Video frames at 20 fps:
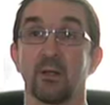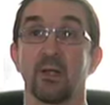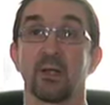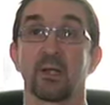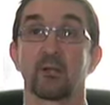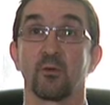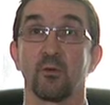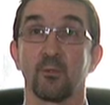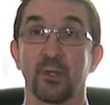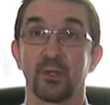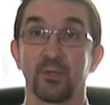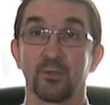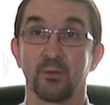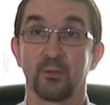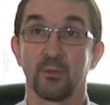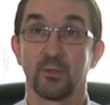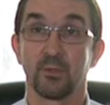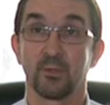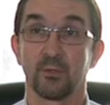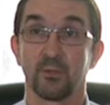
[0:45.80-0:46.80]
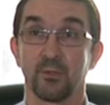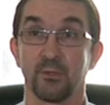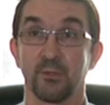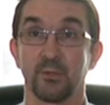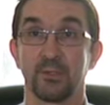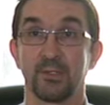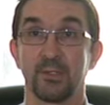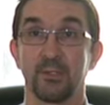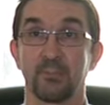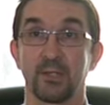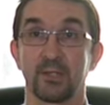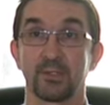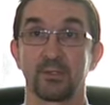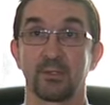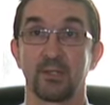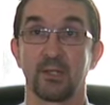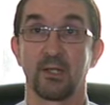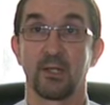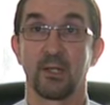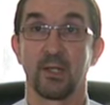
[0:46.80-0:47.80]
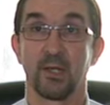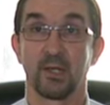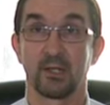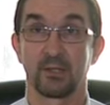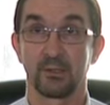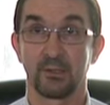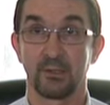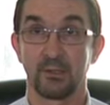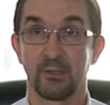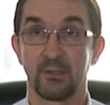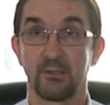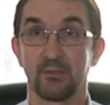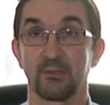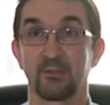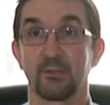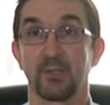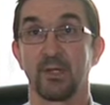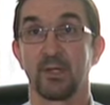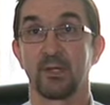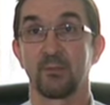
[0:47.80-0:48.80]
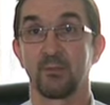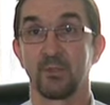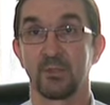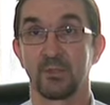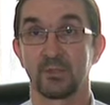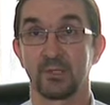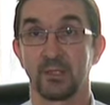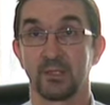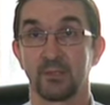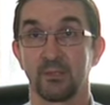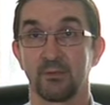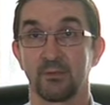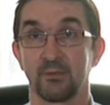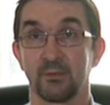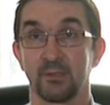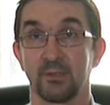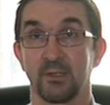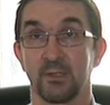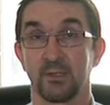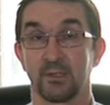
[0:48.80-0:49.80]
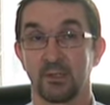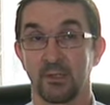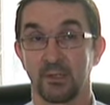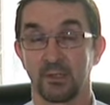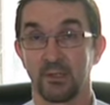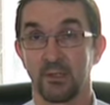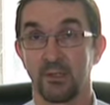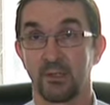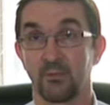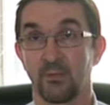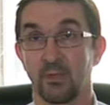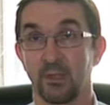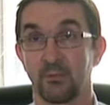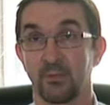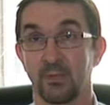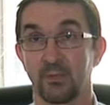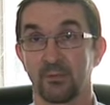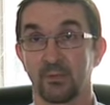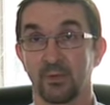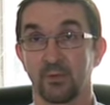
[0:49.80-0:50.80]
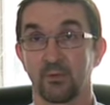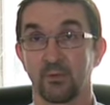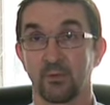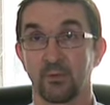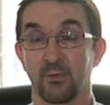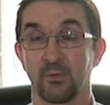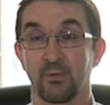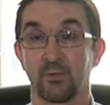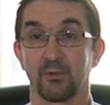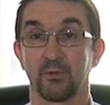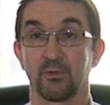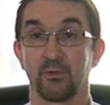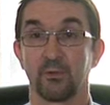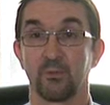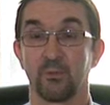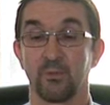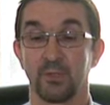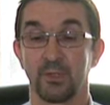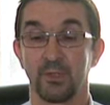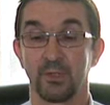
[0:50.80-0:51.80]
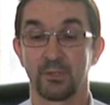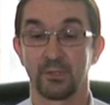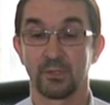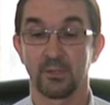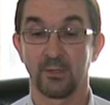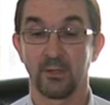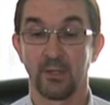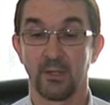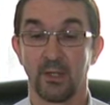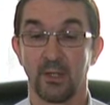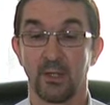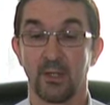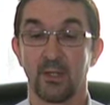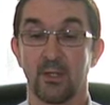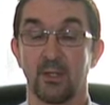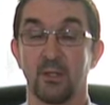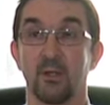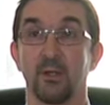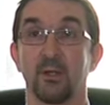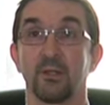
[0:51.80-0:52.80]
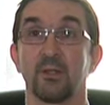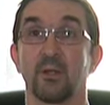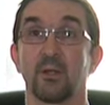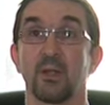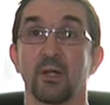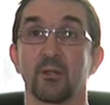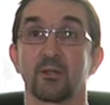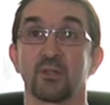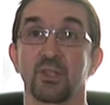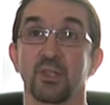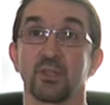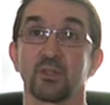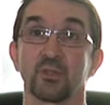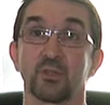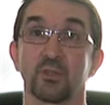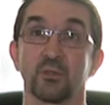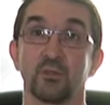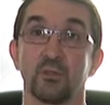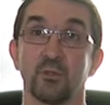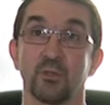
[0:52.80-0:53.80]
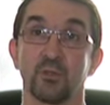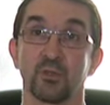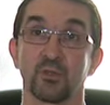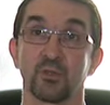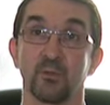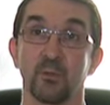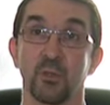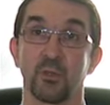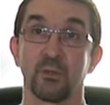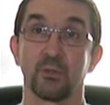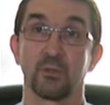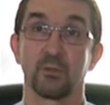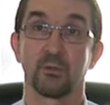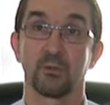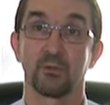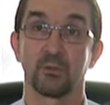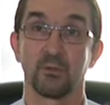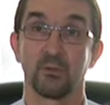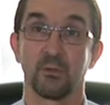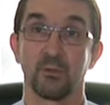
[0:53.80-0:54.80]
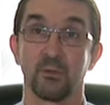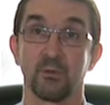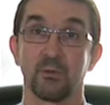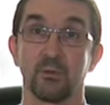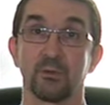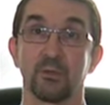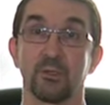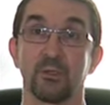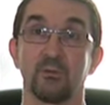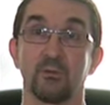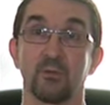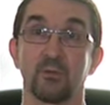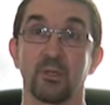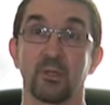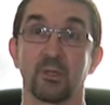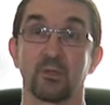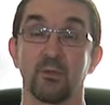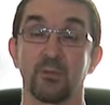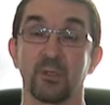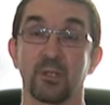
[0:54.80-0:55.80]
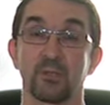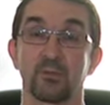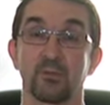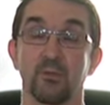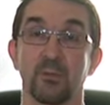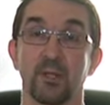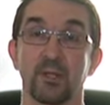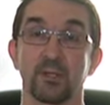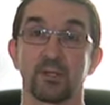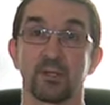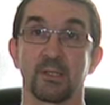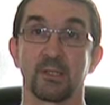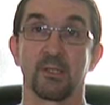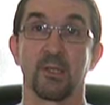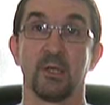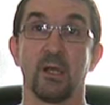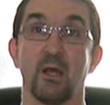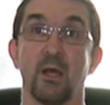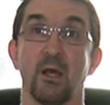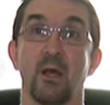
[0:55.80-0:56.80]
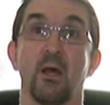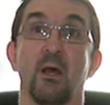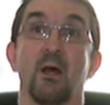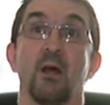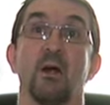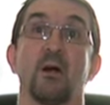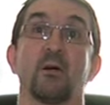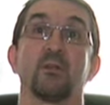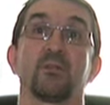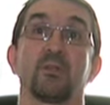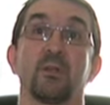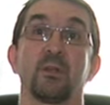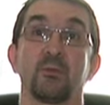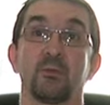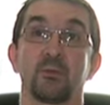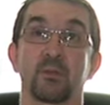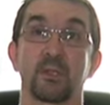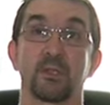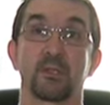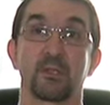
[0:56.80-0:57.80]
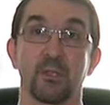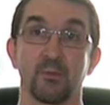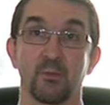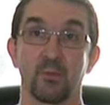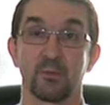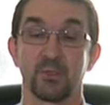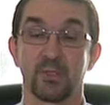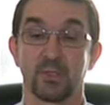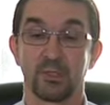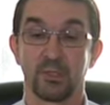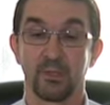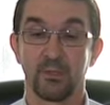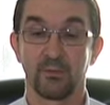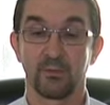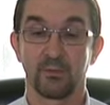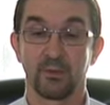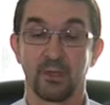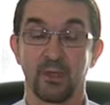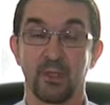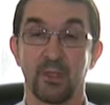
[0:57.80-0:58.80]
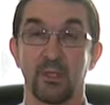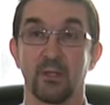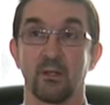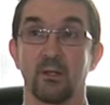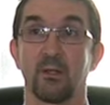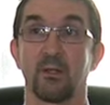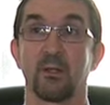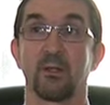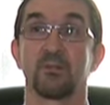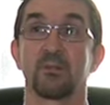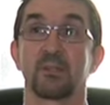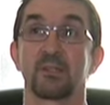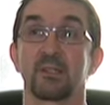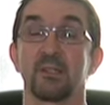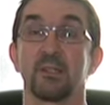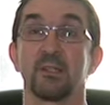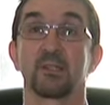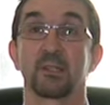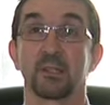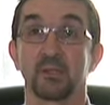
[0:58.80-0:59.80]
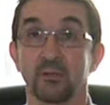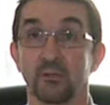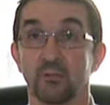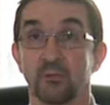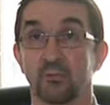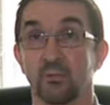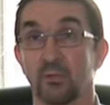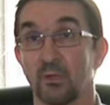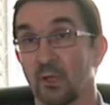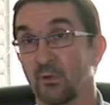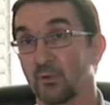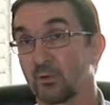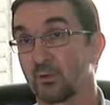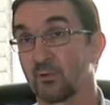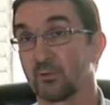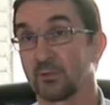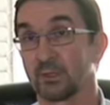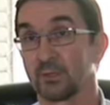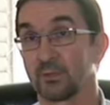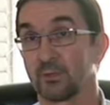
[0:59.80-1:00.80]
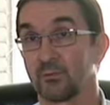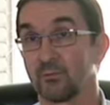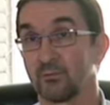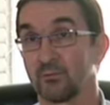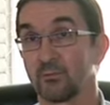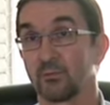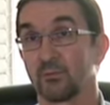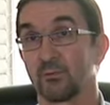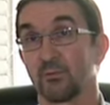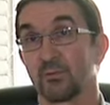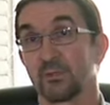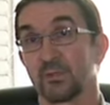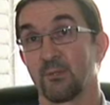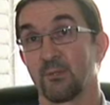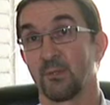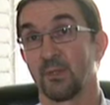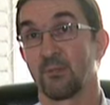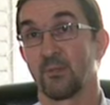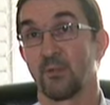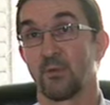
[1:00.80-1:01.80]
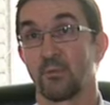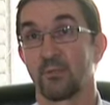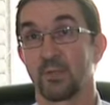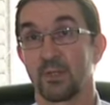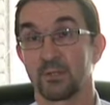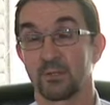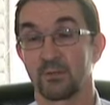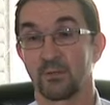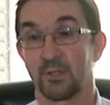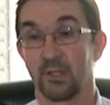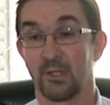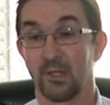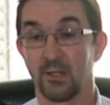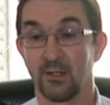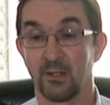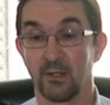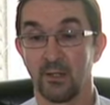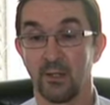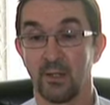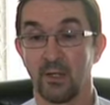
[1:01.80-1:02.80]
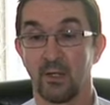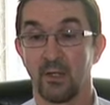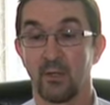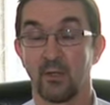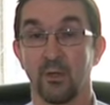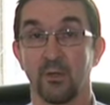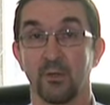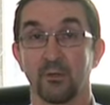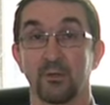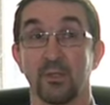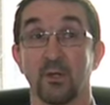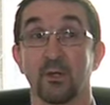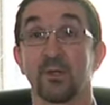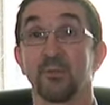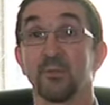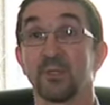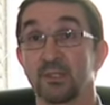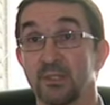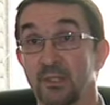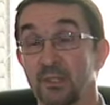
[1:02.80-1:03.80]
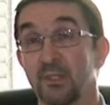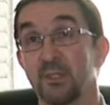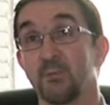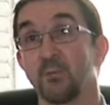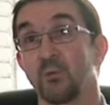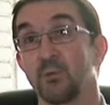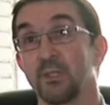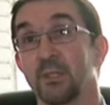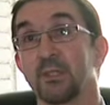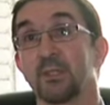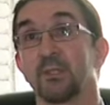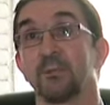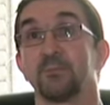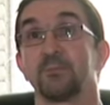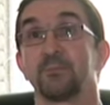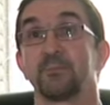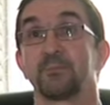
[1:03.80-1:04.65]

l'accompagnement euh, des personnels actifs, administratifs et techniques de la préfecture euh, de police euh, dans la recherche de logements au niveau de l'agglomération parisienne. Enfin, le quatrième objectif est euh, la facilitation de la reconversion de mêmes personnels euh, dans les métiers de l'immobilier.